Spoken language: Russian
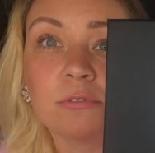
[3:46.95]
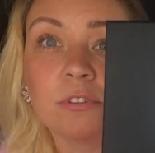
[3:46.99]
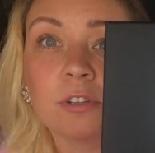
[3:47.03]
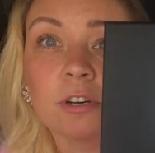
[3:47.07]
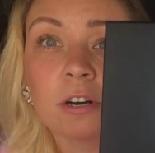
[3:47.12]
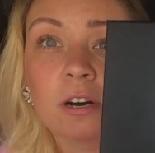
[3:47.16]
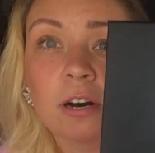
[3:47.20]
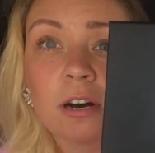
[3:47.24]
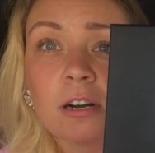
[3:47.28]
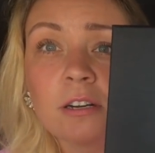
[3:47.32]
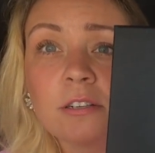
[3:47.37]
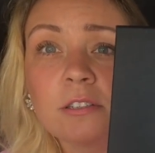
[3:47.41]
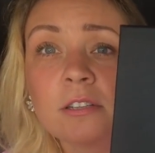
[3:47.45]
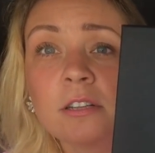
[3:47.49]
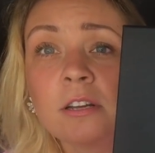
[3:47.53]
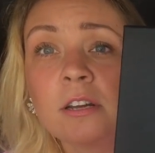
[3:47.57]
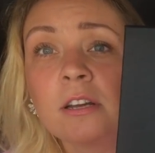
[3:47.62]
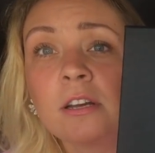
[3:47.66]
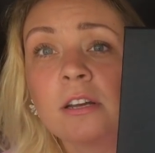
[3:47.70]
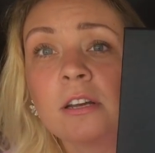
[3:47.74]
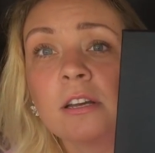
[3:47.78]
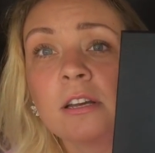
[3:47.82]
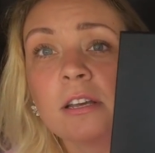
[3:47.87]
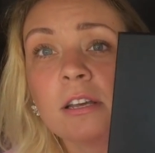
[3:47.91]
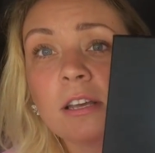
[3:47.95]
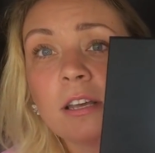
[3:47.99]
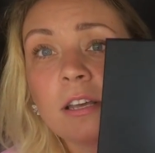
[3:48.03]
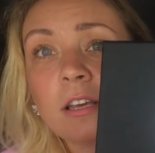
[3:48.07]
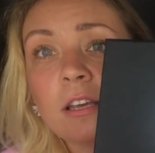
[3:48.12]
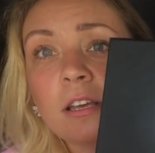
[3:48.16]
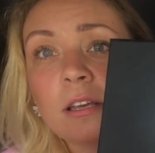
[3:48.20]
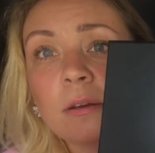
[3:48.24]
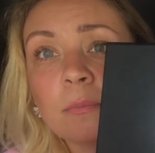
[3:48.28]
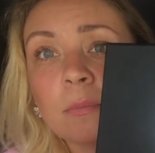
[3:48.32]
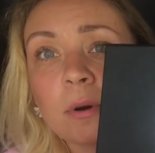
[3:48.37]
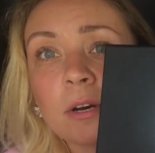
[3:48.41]
of the Heart
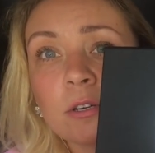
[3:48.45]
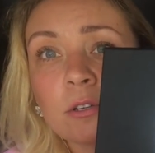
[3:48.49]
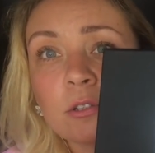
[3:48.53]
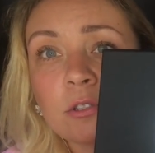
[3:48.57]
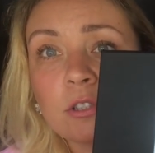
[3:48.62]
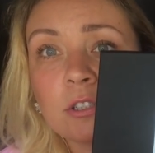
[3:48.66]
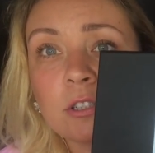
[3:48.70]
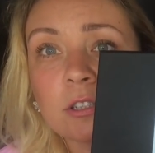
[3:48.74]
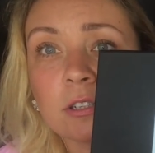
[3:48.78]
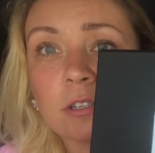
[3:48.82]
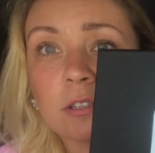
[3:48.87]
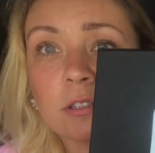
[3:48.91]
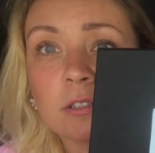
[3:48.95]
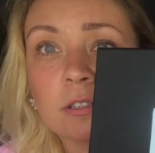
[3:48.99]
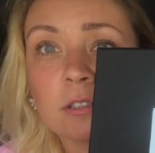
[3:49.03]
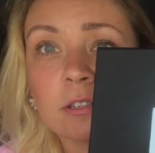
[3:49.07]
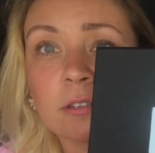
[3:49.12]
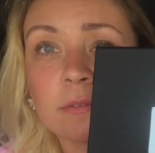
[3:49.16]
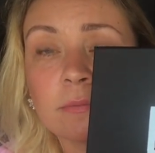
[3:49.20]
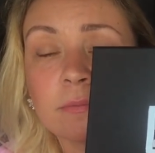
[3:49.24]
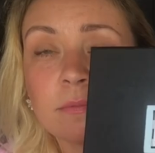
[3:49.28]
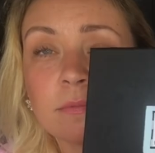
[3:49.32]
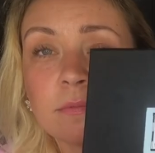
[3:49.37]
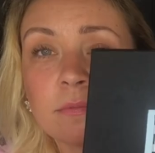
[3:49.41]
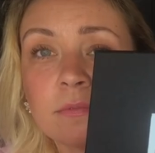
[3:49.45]
и мое сердце,